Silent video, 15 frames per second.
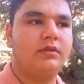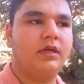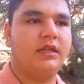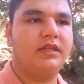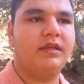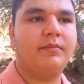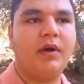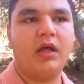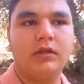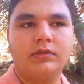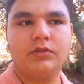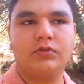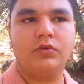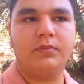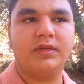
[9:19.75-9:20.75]
Yani
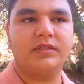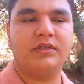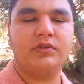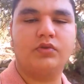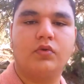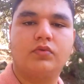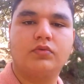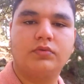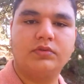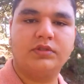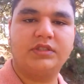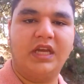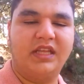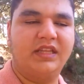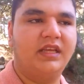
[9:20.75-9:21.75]
26 kilometre çok
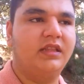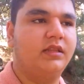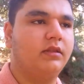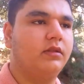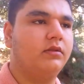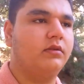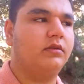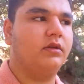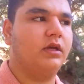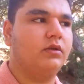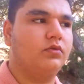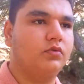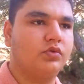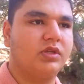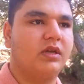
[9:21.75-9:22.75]
şey değil e,
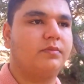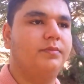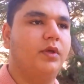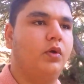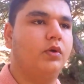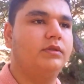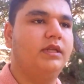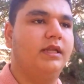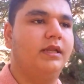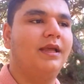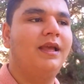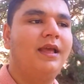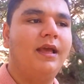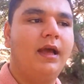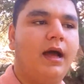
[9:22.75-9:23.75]
yani uzak bir yol değil.
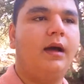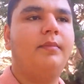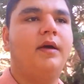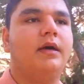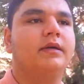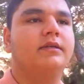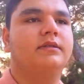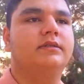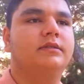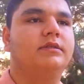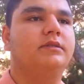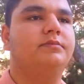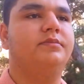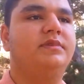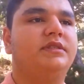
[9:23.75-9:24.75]
Ama
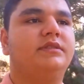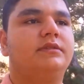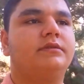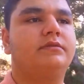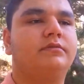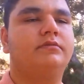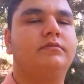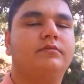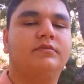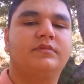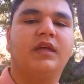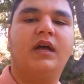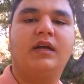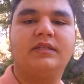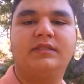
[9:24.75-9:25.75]
e, bir
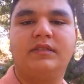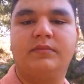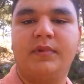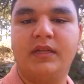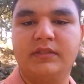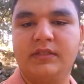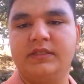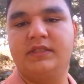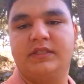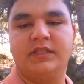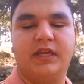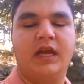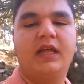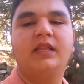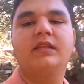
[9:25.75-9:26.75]
dağ tırmandığınız
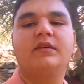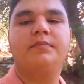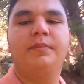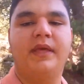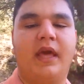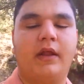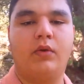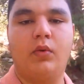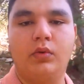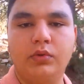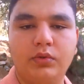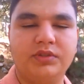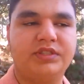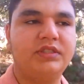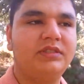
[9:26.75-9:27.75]
için yaylalık bir yer
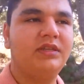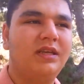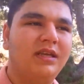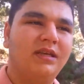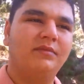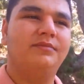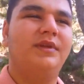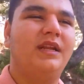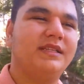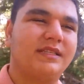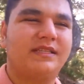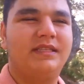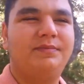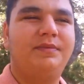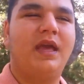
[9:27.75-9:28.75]
olduğu için
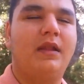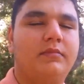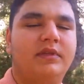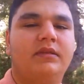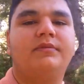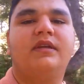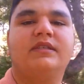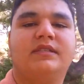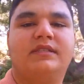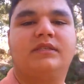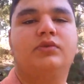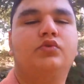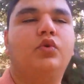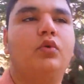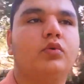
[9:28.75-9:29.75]
biraz gidip gelmede biraz
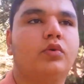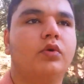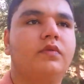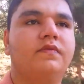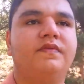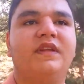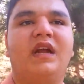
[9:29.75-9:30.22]
sıkıntı oluyor.